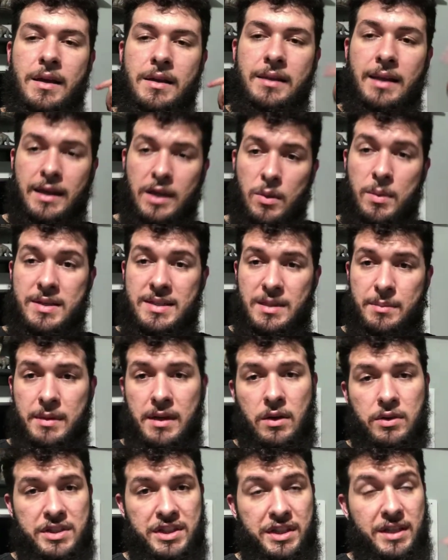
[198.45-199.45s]
daqui uma
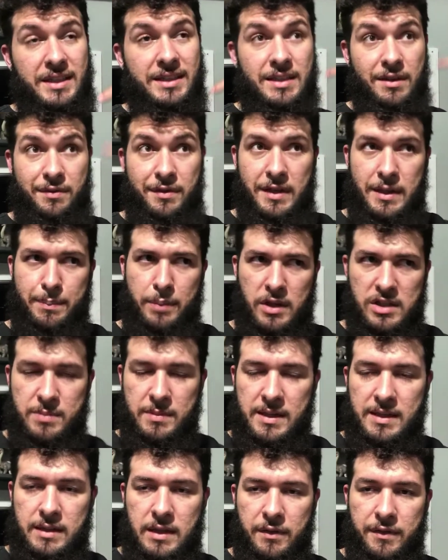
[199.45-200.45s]
semana, ou seja, quinta-feira,
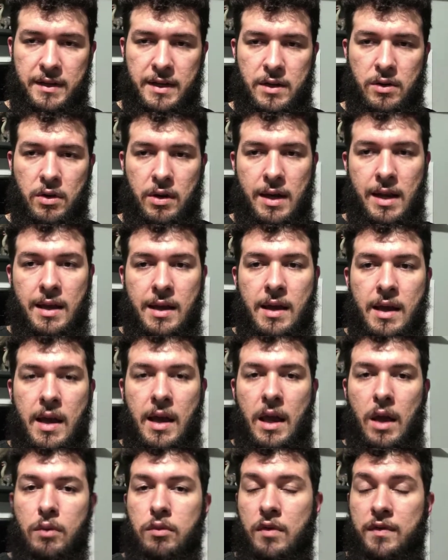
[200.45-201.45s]
próxima quinta-feira agora,
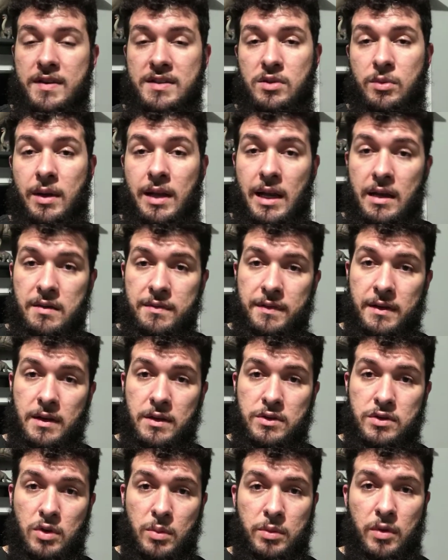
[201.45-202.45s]
eu vou fazer uma live
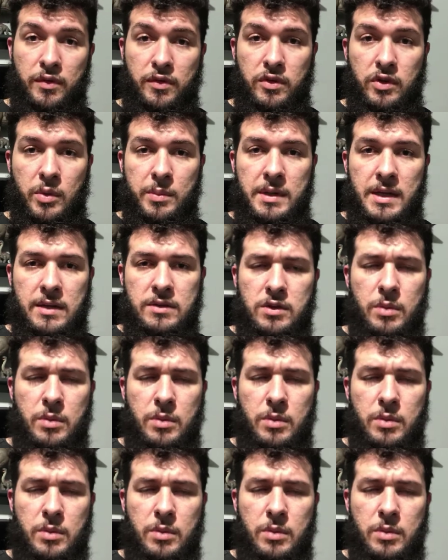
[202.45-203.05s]
falando sobre o filme, né?